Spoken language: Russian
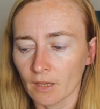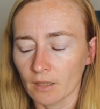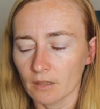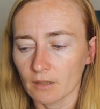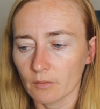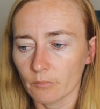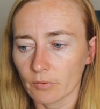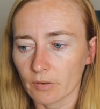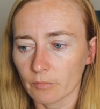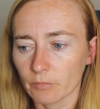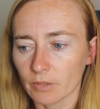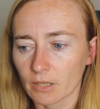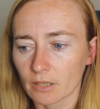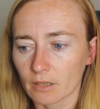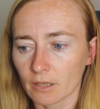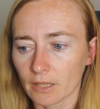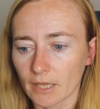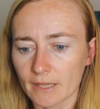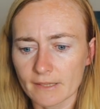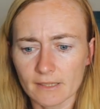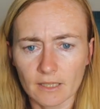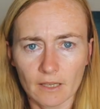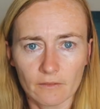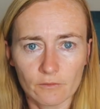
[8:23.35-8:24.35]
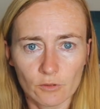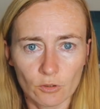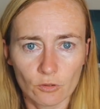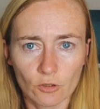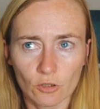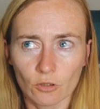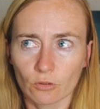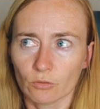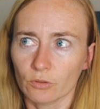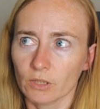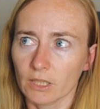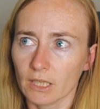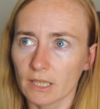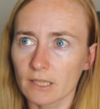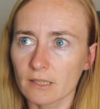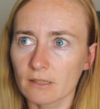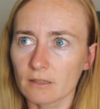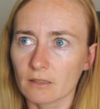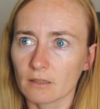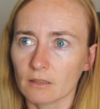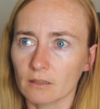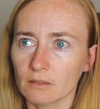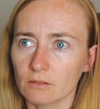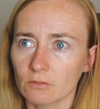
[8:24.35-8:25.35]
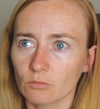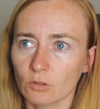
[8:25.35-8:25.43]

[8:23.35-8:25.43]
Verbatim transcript: Например, я не знаю, еще он есть, э,